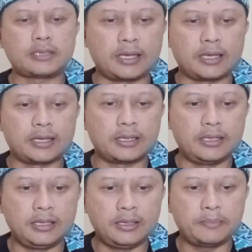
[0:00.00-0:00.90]

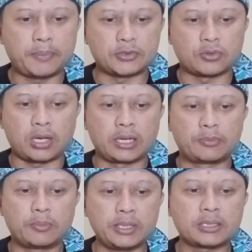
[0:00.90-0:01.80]
TNI pasukan
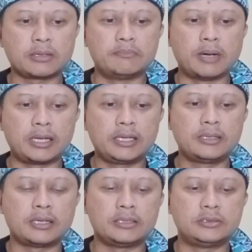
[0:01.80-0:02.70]
Republik
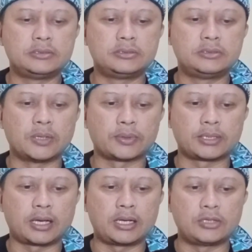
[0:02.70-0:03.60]
kembali dari Jawa
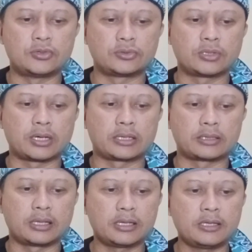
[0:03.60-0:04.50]
Tengah dan
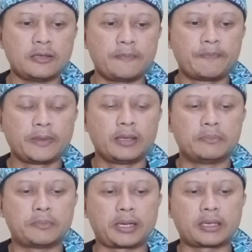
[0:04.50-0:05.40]
Yogyakarta,
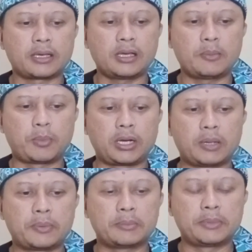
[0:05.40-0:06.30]
mereka
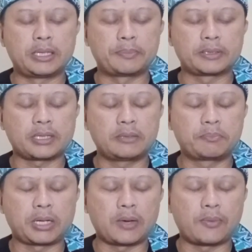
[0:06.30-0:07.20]
mendapatkan
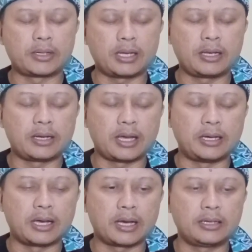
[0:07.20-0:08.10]
perlawanan dan
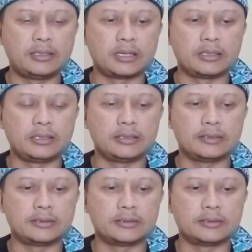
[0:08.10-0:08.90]
hadangan dari